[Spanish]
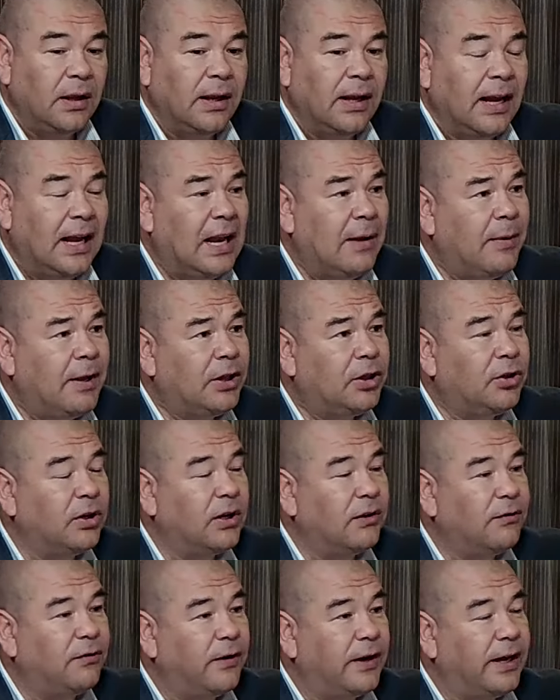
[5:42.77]
elemento
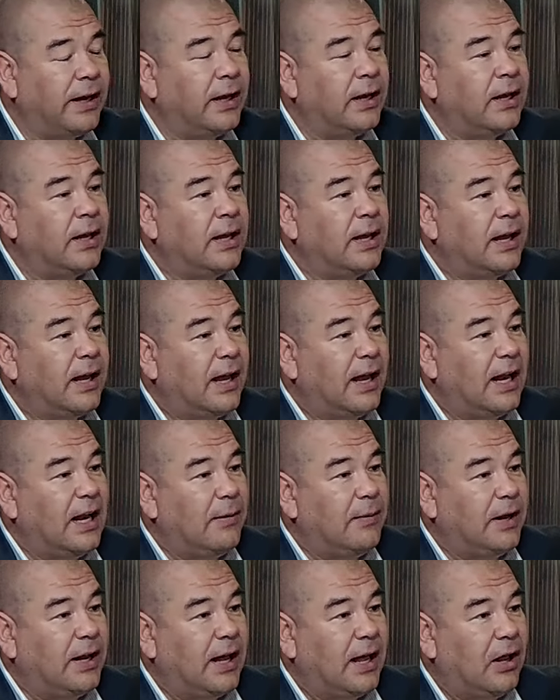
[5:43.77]
que fue
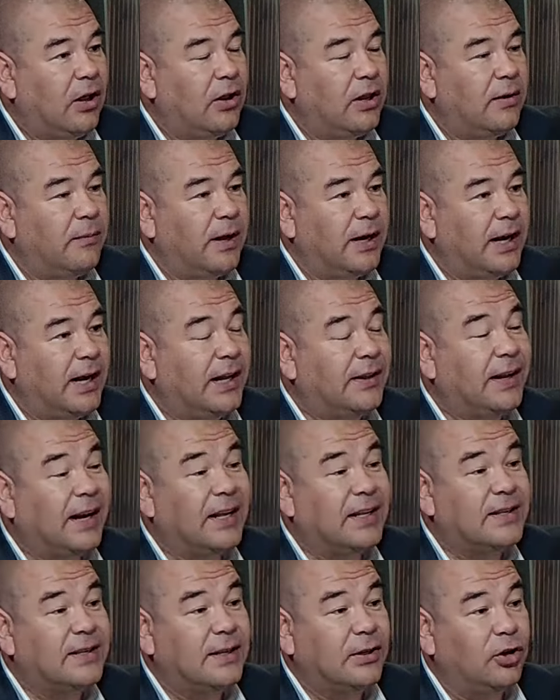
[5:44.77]
eliminado de manera
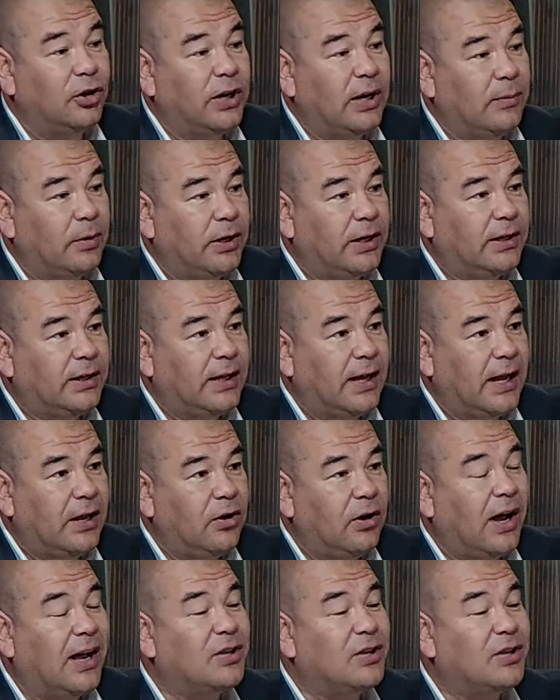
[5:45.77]
transitoria por este año